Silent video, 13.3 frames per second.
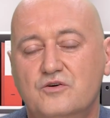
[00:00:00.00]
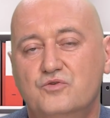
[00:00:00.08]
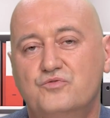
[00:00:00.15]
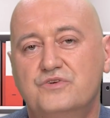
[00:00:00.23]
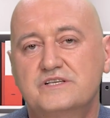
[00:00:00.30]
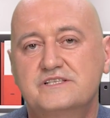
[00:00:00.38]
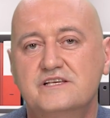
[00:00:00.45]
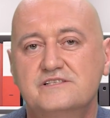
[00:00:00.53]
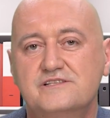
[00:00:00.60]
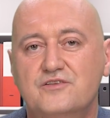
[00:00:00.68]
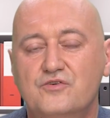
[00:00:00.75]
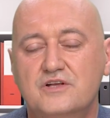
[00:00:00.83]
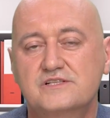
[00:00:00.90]
у вас
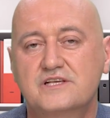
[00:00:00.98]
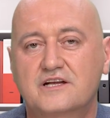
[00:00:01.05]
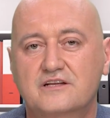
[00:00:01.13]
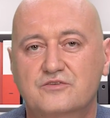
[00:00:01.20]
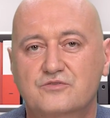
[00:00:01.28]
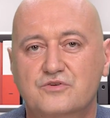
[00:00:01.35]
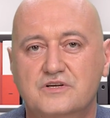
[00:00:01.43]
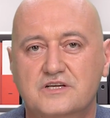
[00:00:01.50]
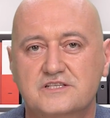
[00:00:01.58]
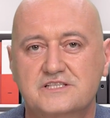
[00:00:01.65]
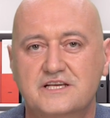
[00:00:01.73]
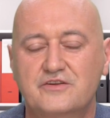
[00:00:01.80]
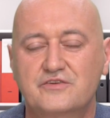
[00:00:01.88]
есть нюансы, которые
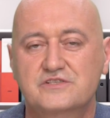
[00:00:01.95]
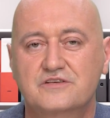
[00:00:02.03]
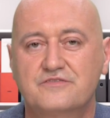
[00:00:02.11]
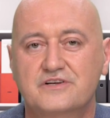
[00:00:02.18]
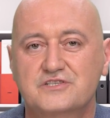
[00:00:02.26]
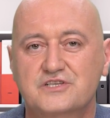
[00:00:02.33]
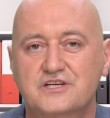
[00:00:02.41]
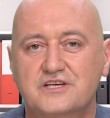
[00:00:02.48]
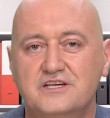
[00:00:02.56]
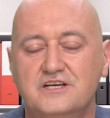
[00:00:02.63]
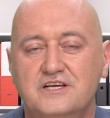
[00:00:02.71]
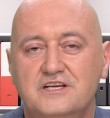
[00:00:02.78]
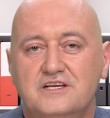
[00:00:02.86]
касаются
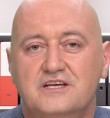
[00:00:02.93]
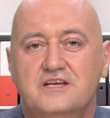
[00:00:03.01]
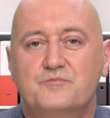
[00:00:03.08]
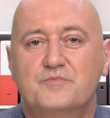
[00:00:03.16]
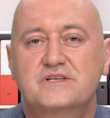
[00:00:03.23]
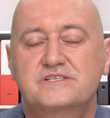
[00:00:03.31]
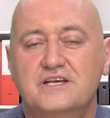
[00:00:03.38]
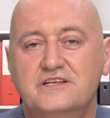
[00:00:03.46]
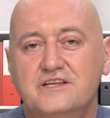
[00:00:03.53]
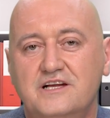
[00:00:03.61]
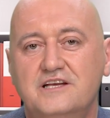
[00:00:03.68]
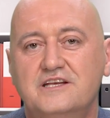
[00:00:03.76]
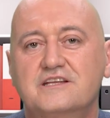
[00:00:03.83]
вашей
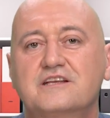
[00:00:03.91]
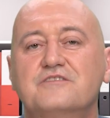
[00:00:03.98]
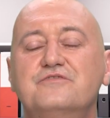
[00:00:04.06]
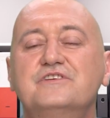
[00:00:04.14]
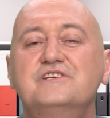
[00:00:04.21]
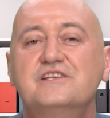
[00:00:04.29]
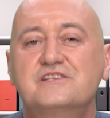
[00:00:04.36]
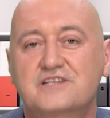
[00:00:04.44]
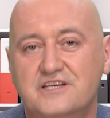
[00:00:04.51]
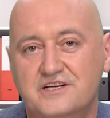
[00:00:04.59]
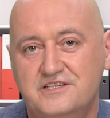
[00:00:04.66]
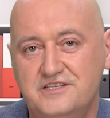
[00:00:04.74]
эмоциональной, физической